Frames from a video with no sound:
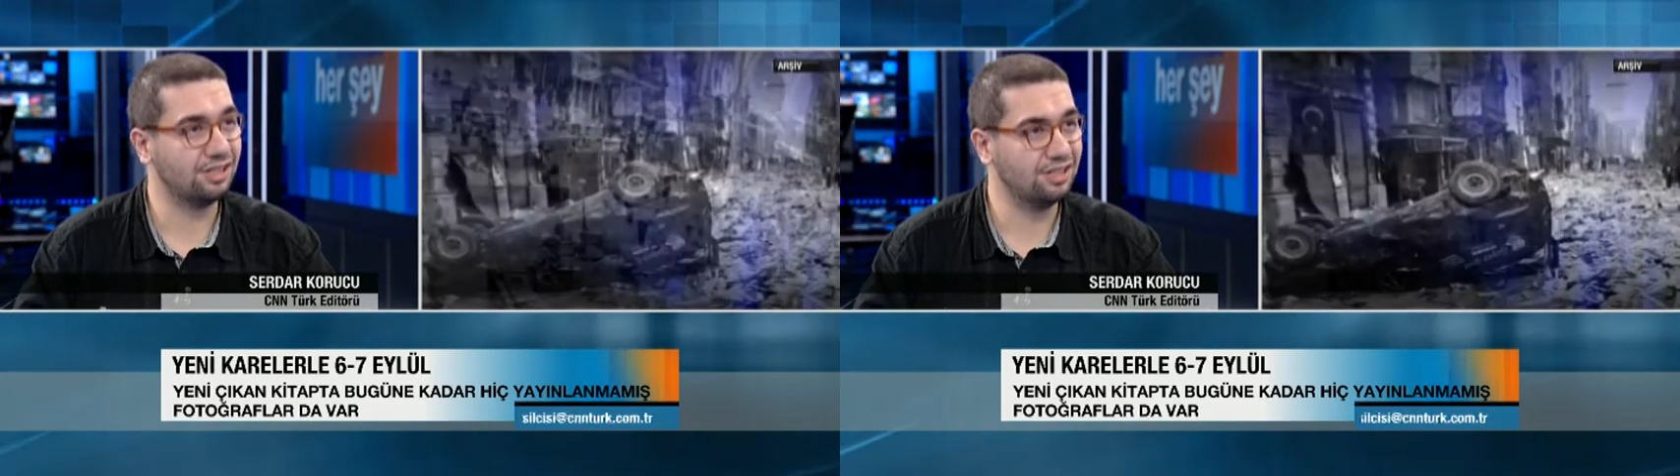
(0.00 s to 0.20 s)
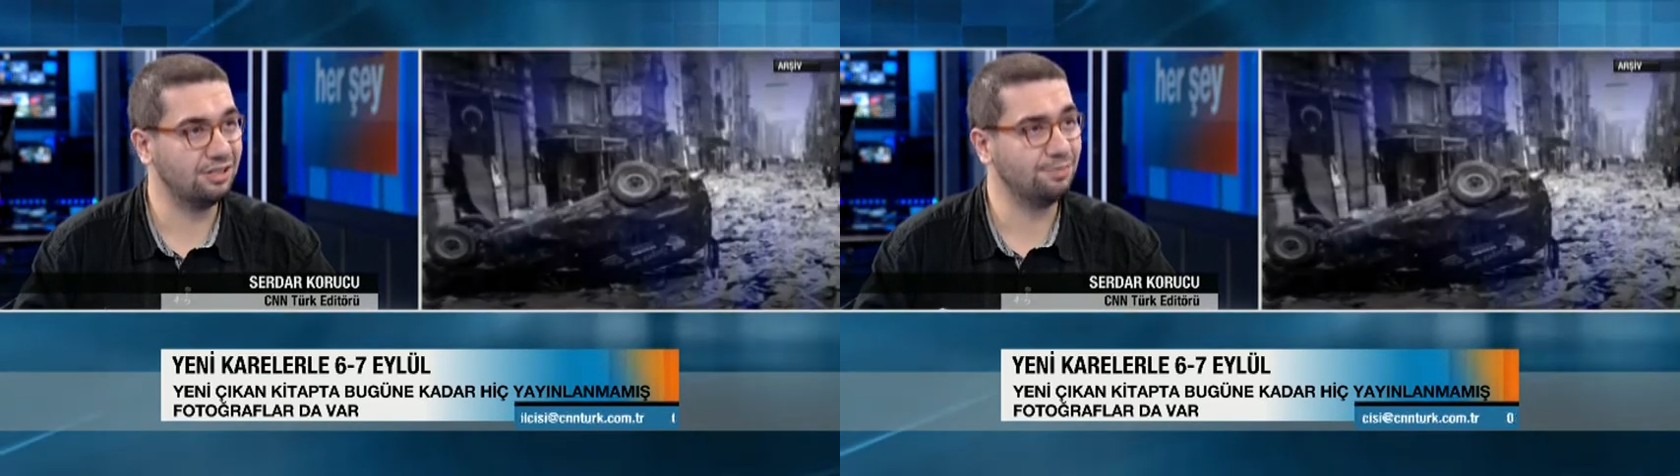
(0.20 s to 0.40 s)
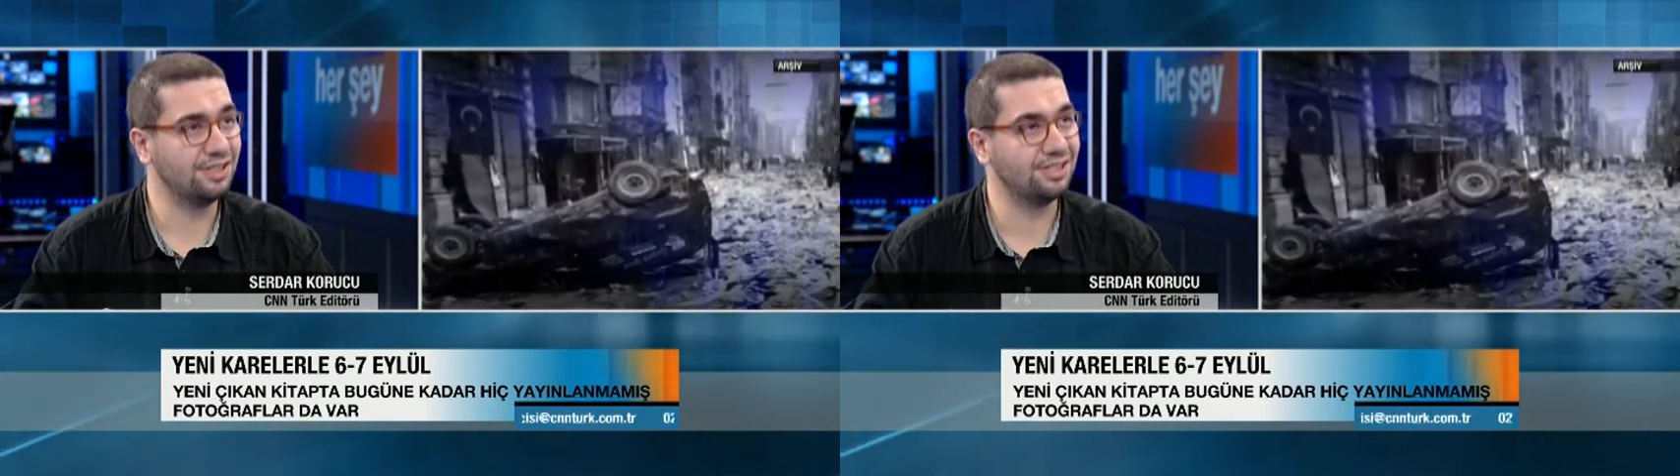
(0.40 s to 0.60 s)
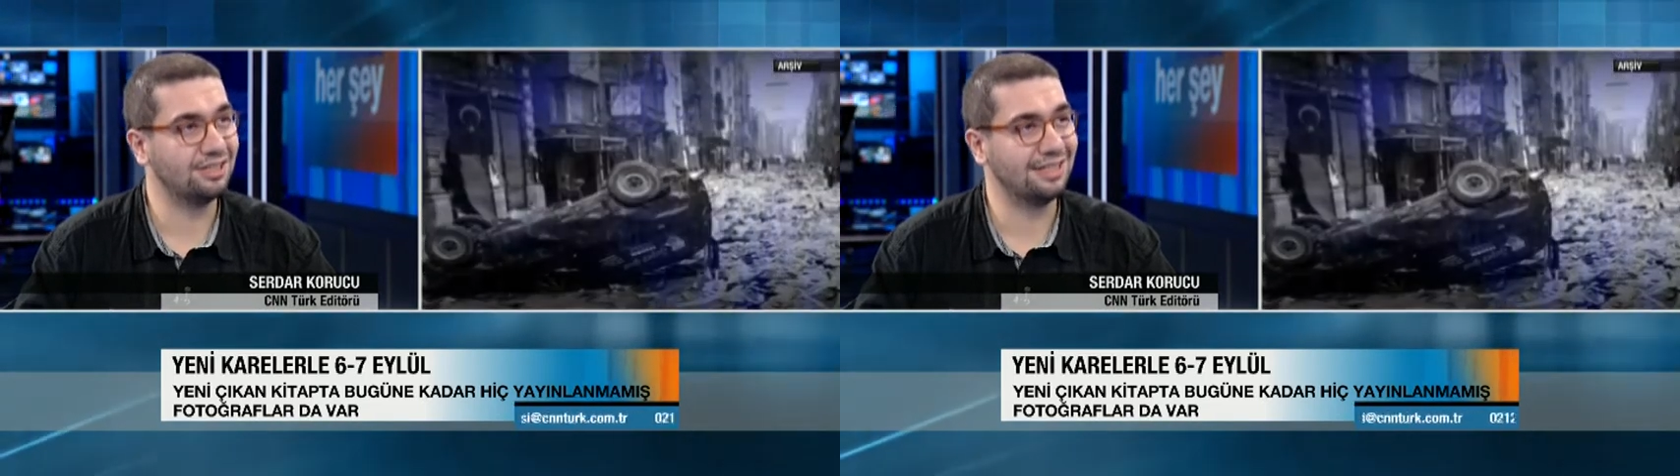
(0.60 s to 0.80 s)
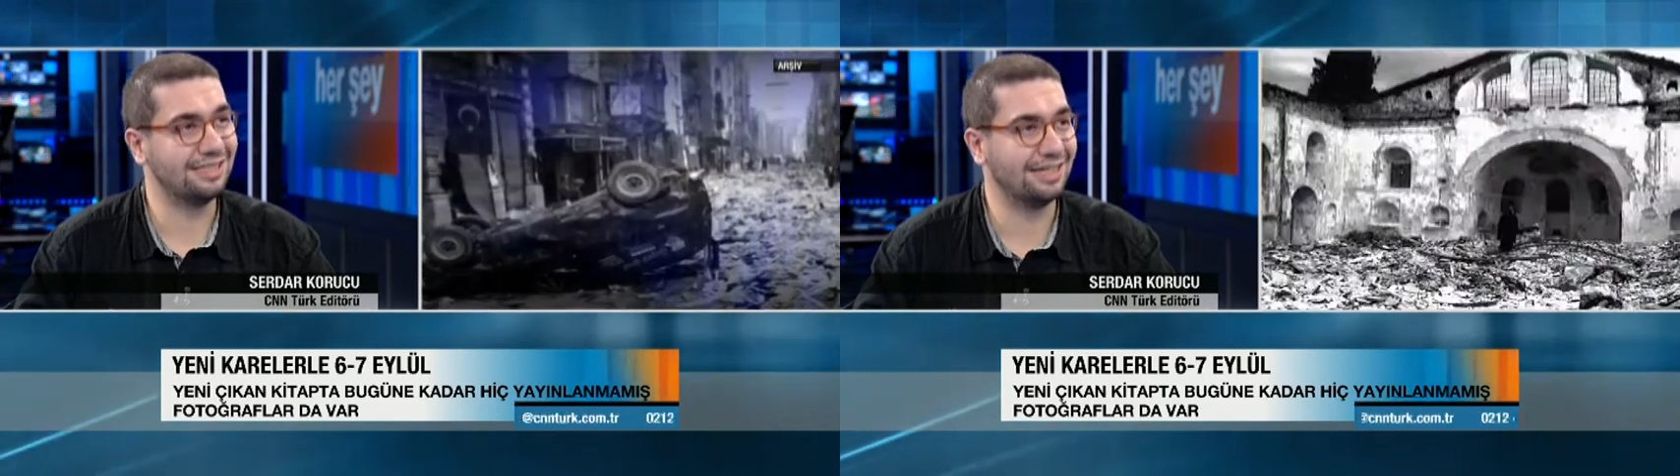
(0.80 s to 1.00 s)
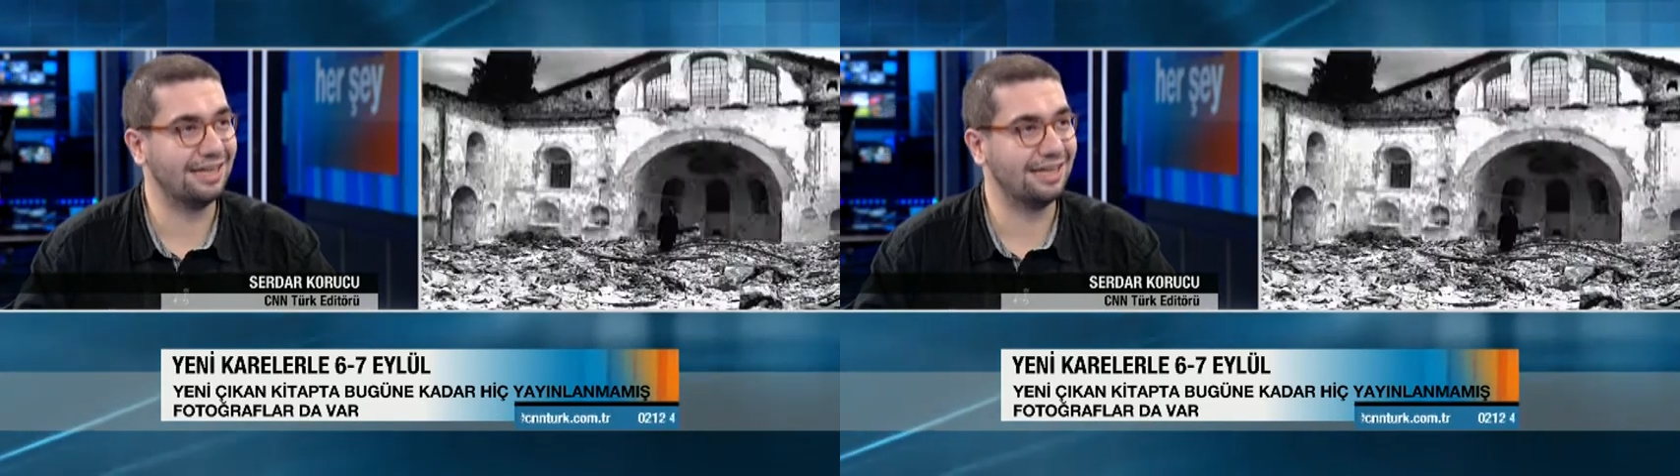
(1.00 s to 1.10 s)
kırıp içinden iskelet